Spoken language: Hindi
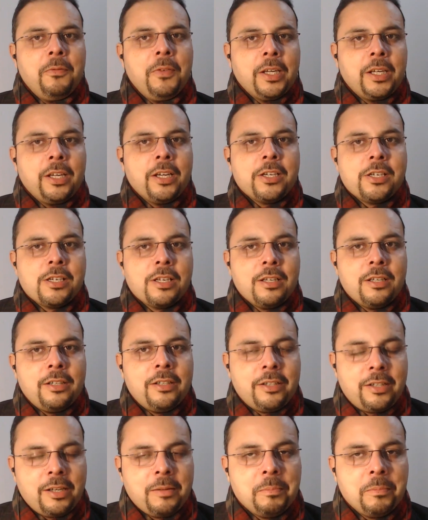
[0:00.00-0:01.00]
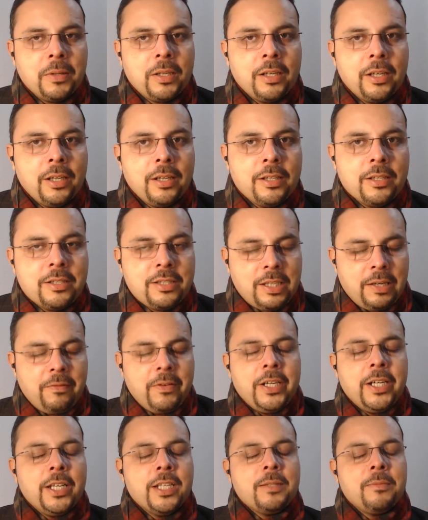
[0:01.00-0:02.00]
वेकेशन ट्रिप पर हैं
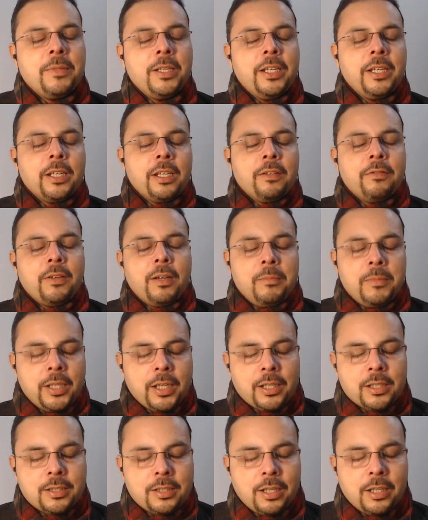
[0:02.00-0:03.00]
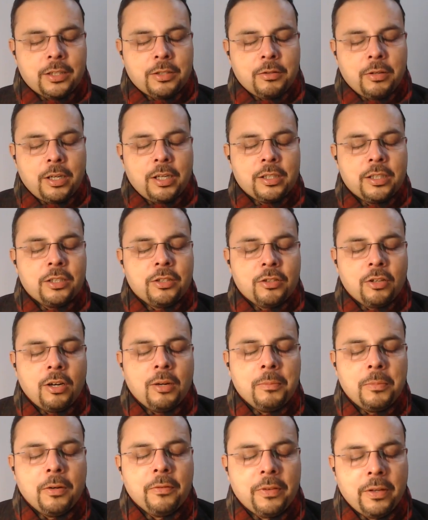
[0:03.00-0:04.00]
सेवन डेज मिलेंगे फैमिली के साथ यू आर एट द
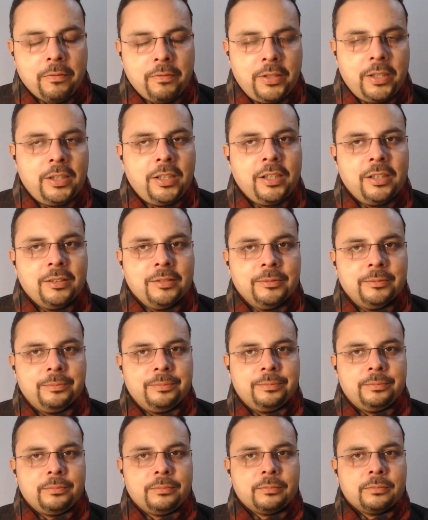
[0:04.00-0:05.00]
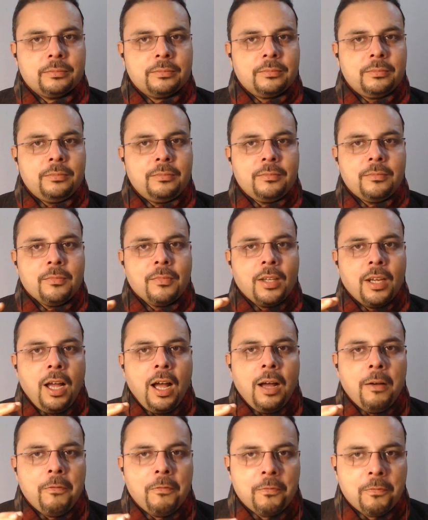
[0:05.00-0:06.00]
टॉप ऑफ एवरीथिंग
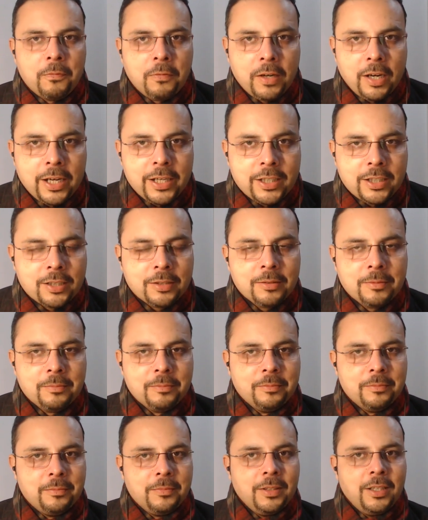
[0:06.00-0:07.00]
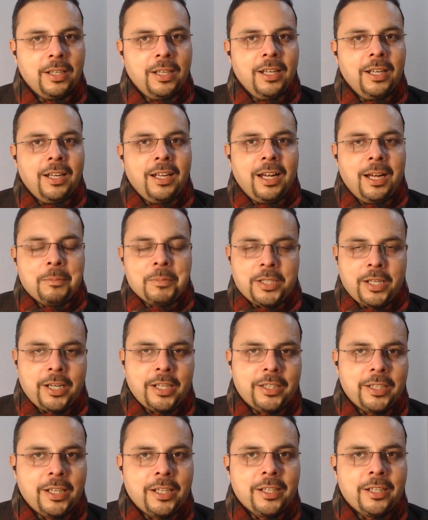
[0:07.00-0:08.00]
आप फ्लाइट आप
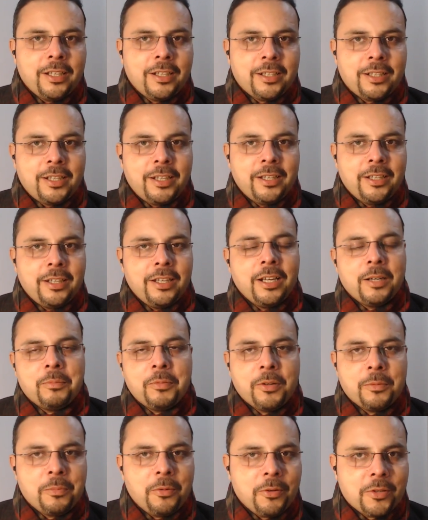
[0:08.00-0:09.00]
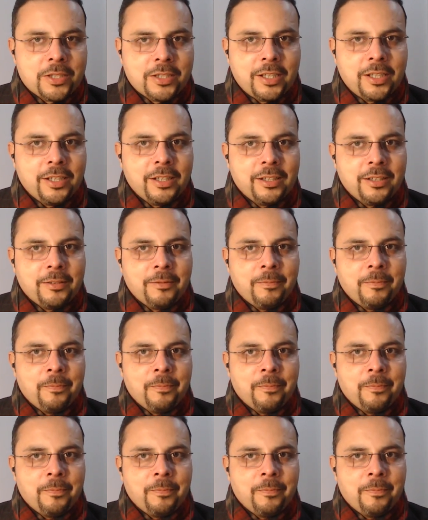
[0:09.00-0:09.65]
सारी तैयारी करके एयरपोर्ट पहुंचते हैं